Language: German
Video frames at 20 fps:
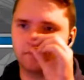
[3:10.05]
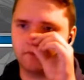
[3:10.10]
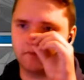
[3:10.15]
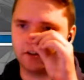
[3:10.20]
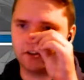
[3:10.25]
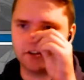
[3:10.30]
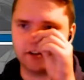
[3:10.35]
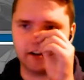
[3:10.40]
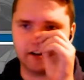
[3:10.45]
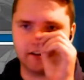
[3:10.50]

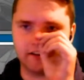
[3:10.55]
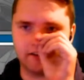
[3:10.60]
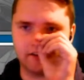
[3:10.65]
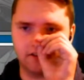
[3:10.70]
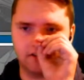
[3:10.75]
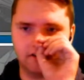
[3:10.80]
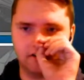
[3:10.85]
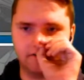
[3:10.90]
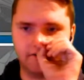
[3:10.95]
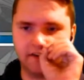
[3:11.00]
wahrscheinlich
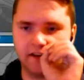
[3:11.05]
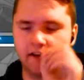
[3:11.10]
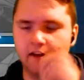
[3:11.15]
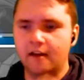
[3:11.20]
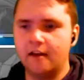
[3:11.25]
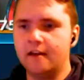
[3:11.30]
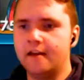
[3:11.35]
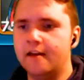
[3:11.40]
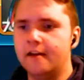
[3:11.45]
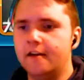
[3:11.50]
so irgendwie.
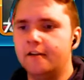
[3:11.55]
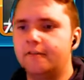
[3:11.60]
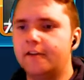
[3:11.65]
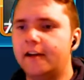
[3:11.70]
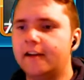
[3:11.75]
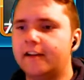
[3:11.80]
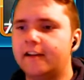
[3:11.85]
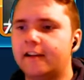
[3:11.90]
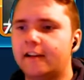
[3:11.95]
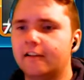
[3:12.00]

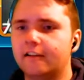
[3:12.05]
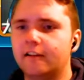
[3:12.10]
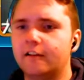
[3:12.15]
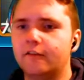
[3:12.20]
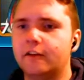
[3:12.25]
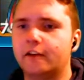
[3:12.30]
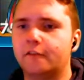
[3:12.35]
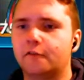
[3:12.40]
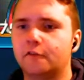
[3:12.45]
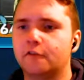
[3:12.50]
Werde ich dann sehen,
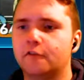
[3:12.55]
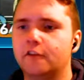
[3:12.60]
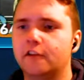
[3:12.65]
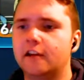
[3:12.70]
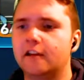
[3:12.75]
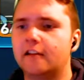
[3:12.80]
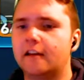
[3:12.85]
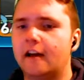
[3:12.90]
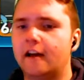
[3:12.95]
wie das funktioniert.